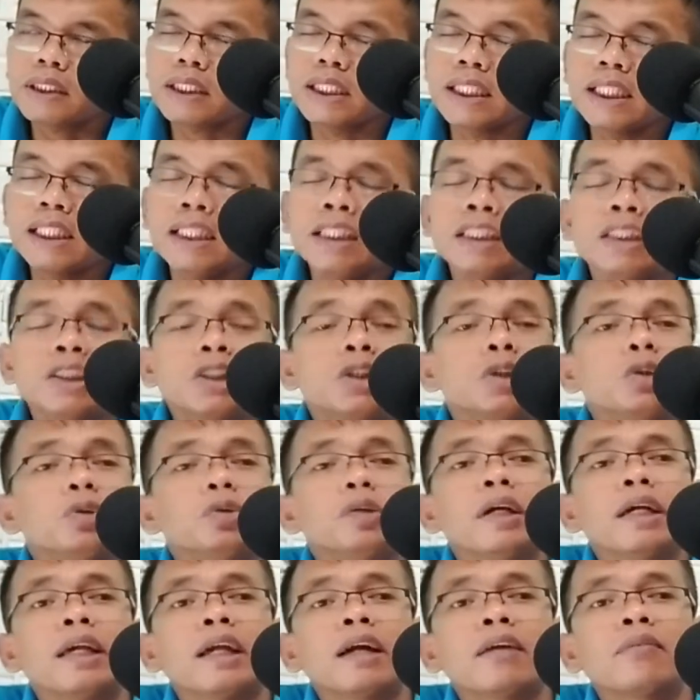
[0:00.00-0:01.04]
ini
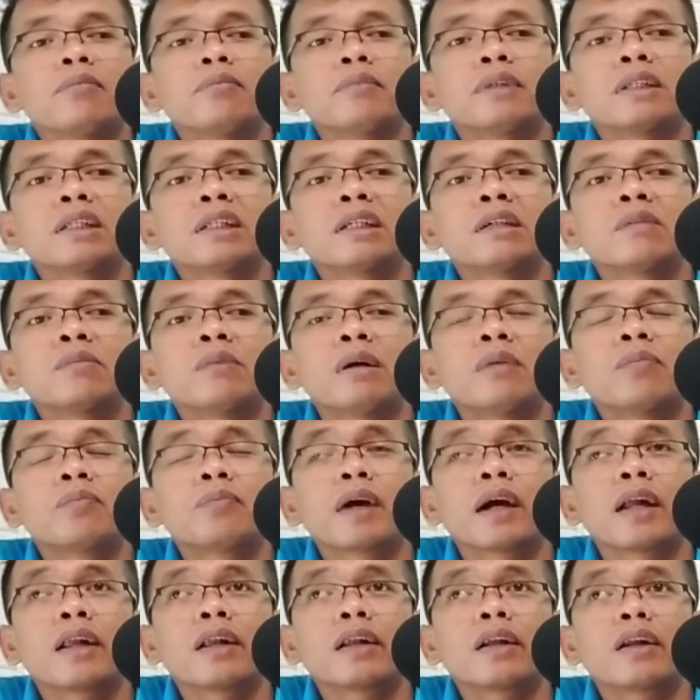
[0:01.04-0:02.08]
juga yang
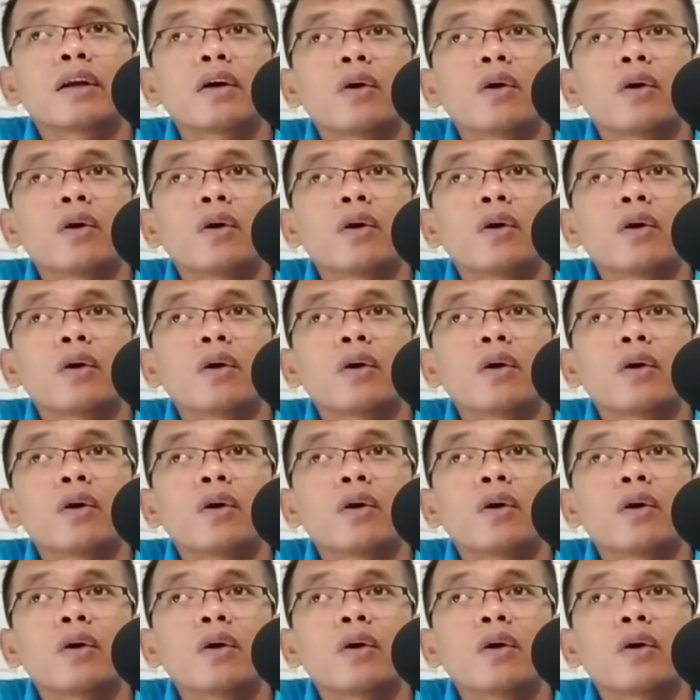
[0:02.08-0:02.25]
menyebabkan